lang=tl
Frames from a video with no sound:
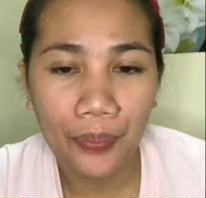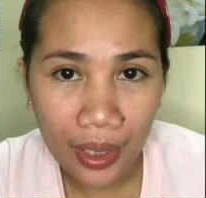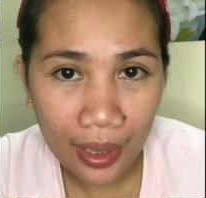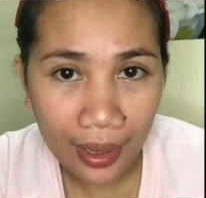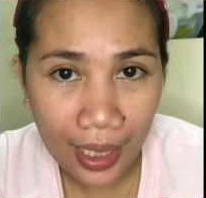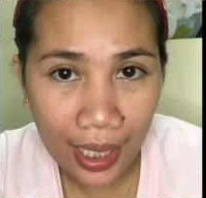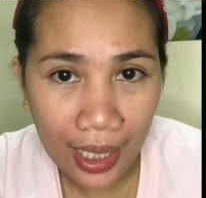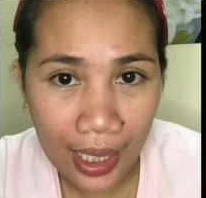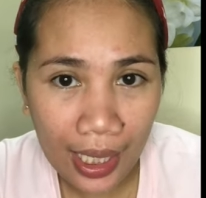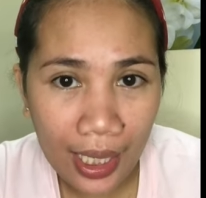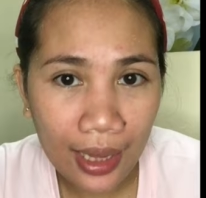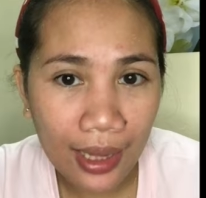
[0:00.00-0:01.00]
in
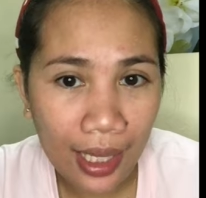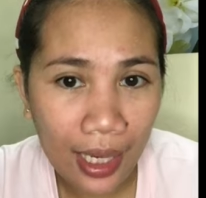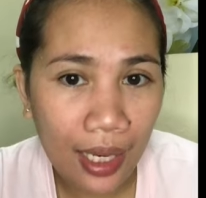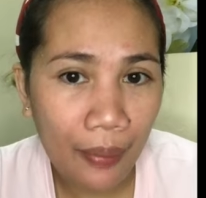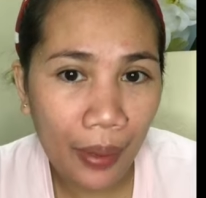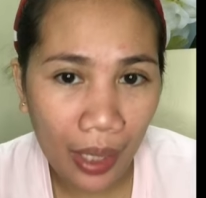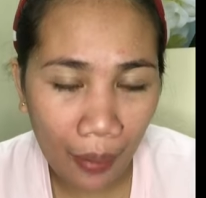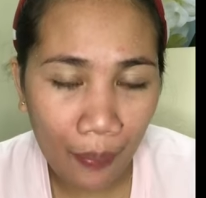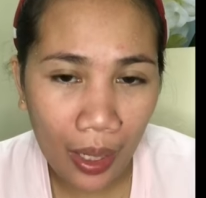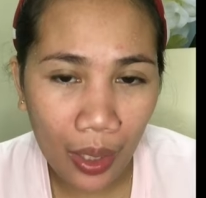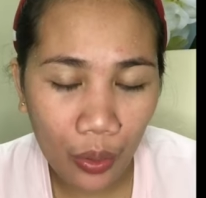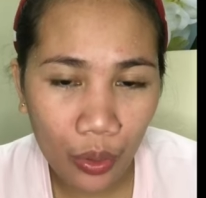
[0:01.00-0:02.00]
daily, daily na
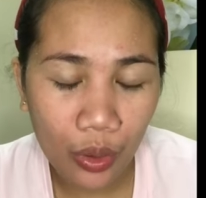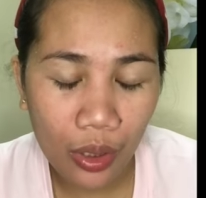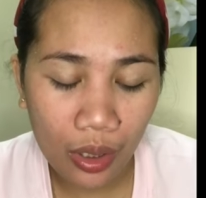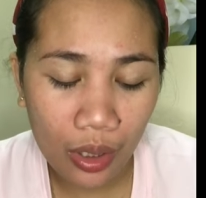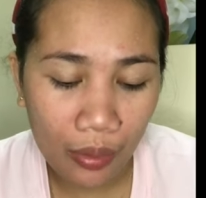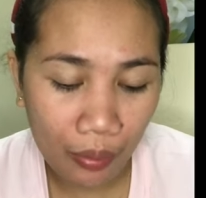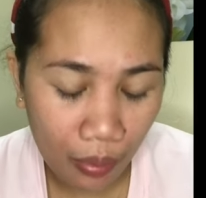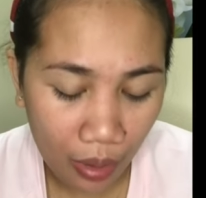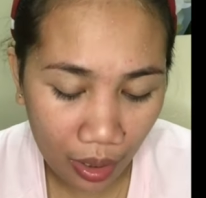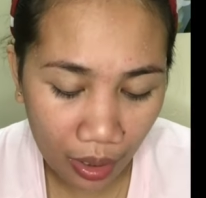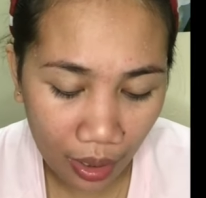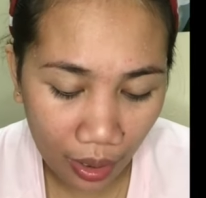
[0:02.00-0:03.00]
pag-apply ko ng
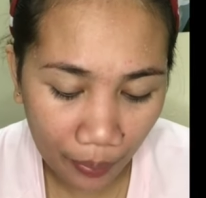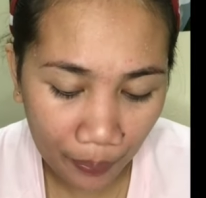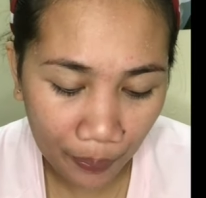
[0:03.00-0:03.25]
product.